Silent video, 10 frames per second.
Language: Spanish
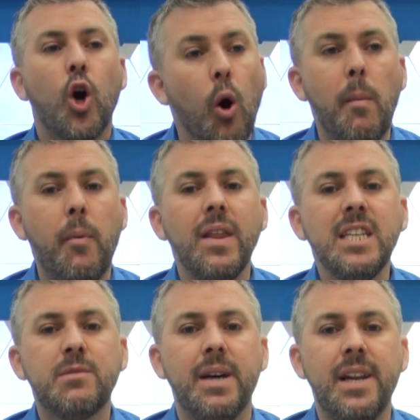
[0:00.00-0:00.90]
Como
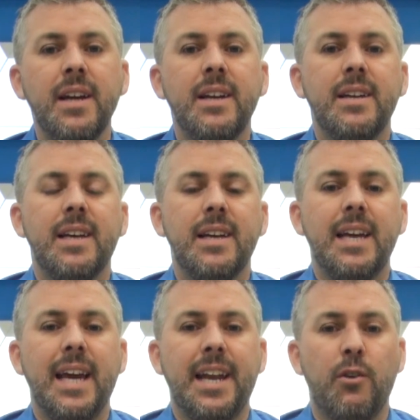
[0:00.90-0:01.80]
podéis ver,
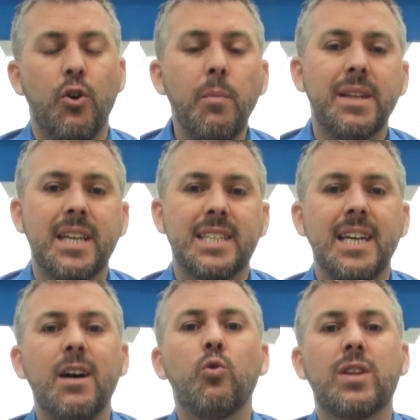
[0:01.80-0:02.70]
en Europa
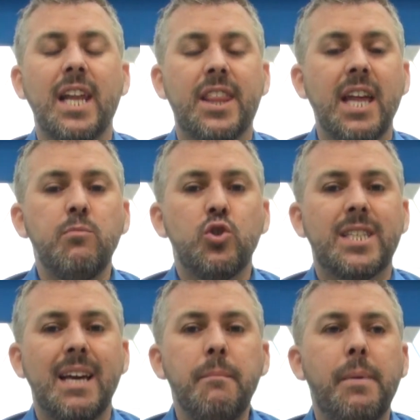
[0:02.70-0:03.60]
3G
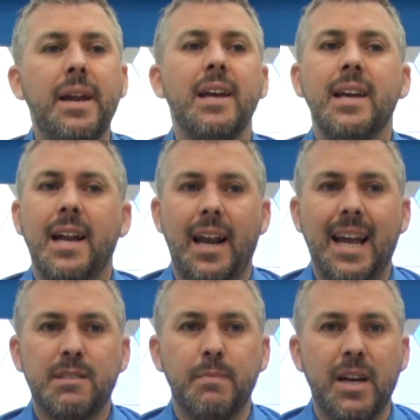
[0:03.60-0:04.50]
utilizamos siempre
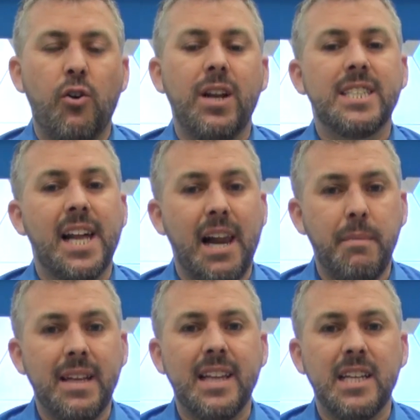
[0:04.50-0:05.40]
las mejores
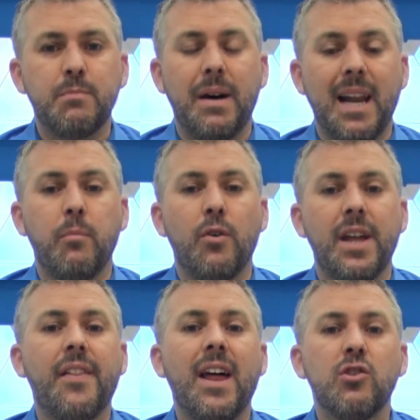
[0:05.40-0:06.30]
herramientas para
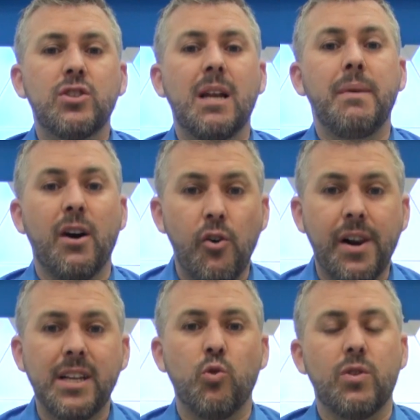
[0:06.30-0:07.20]
poder daros el
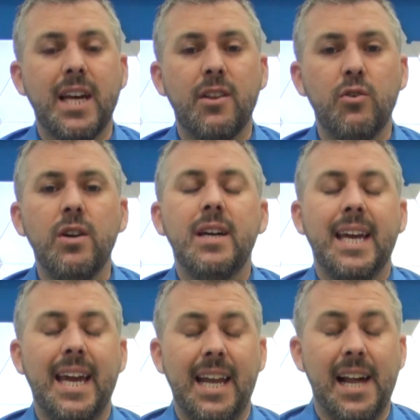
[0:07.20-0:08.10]
mejor resultado
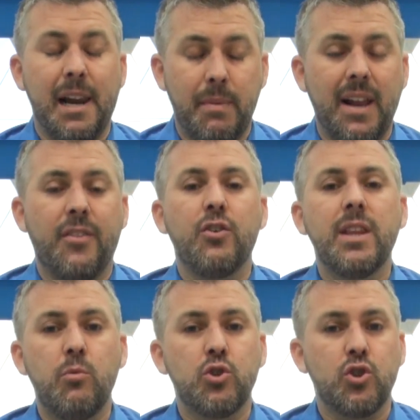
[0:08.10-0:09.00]
en la
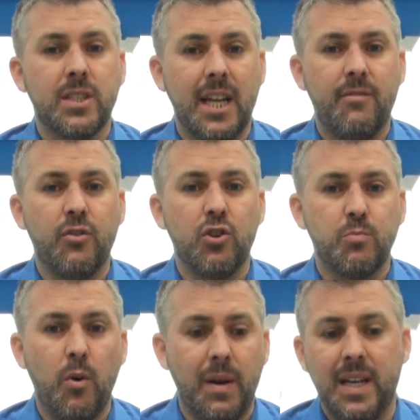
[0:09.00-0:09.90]
reparación de vuestros
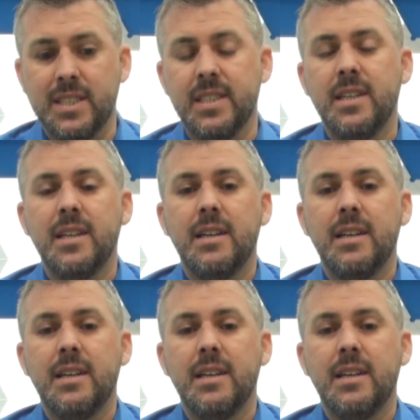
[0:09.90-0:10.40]
teléfonos móviles.